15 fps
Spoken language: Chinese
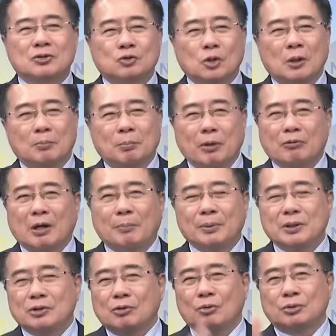所以北伐不
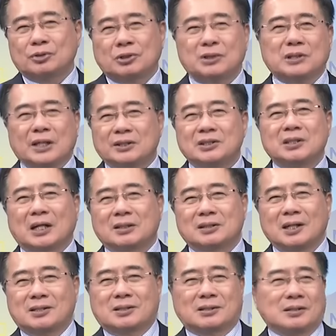能够只是蒋
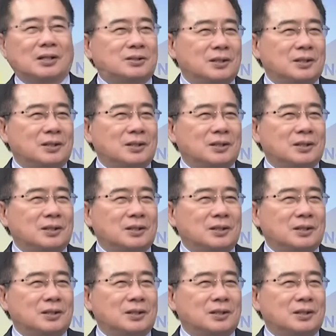介石啊，